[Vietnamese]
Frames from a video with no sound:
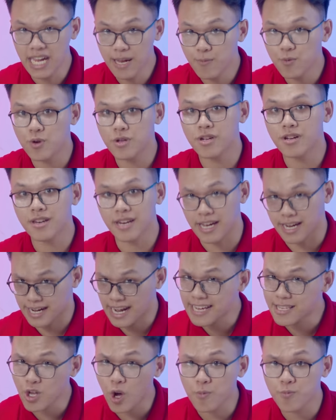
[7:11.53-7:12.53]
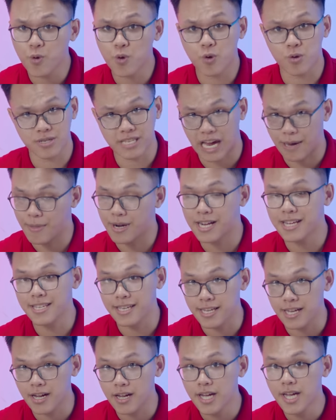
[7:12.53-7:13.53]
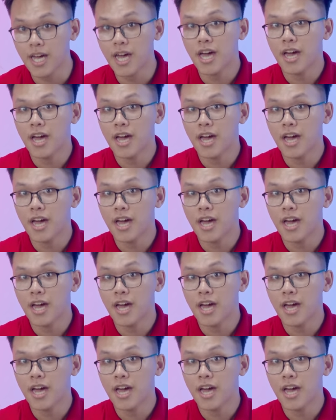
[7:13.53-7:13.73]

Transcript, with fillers: im thôi nhá, để desktop thôi, còn chả bật cái gì nhá.